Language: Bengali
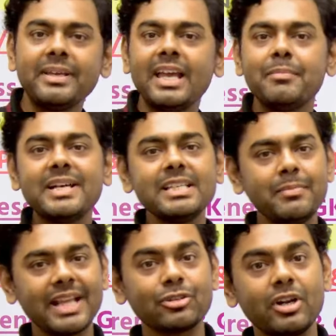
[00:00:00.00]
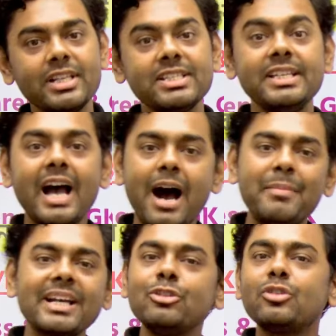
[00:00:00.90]
এই ব্যাচে ম্যাথ করাচ্ছি আমার
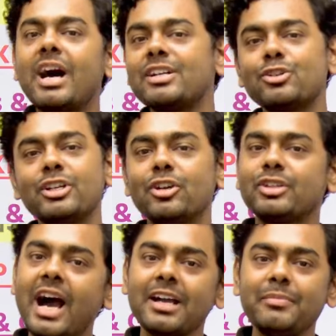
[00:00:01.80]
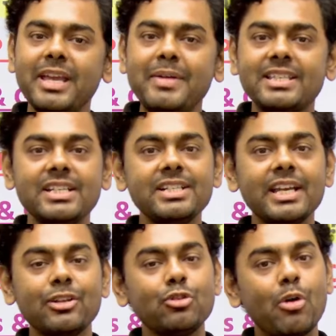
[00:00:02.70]
কিন্তু ক্লাসগুলো যেগুলো থাকবে এই ব্যাচে সেটা
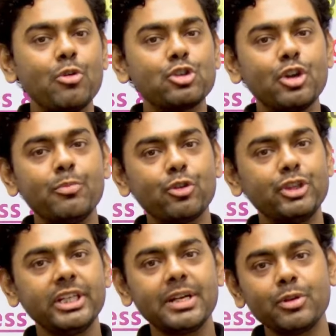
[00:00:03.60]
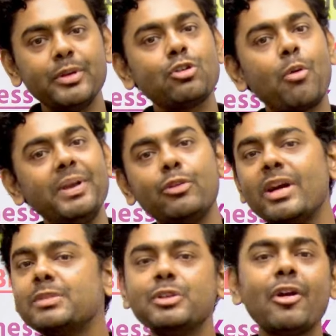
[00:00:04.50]
কিন্তু অবশ্যই প্রত্যেকটা প্রথমে টপিক ওয়াইজ
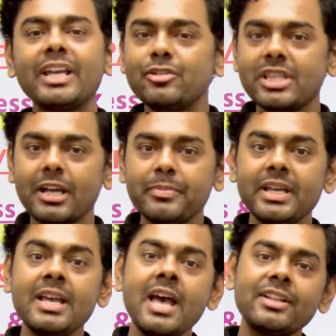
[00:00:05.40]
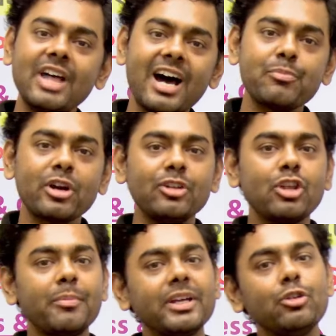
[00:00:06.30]
পিওয়াই কিউজ থাকবে তারপর কিন্তু
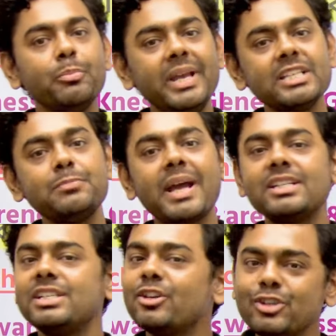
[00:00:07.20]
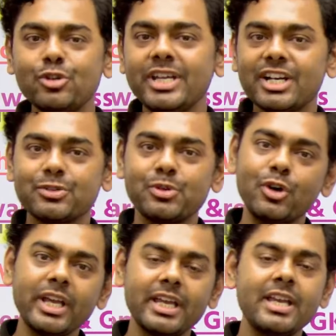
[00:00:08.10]
আমরা কিন্তু মিক্সড প্র্যাকটিস সেটা কিছু নিয়ে আসবো
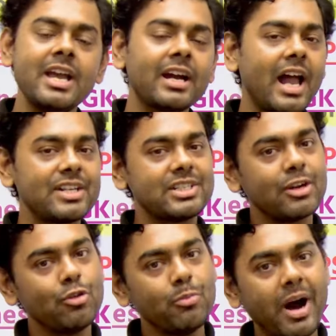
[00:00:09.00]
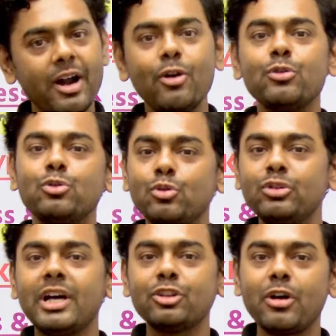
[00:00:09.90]
ওকে ক্লাসটা খুব ভালো
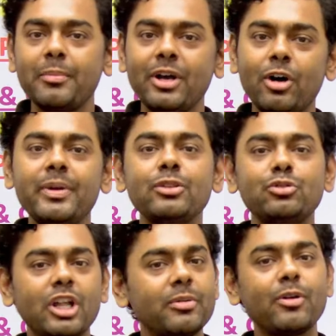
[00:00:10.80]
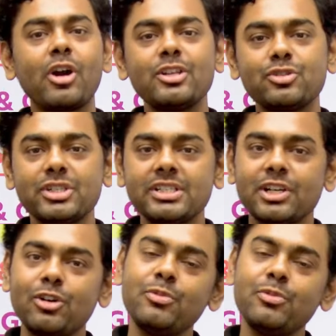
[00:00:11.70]
দুর্দান্তভাবে হবে দুর্দান্তভাবে করার জন্য চেষ্টা করবো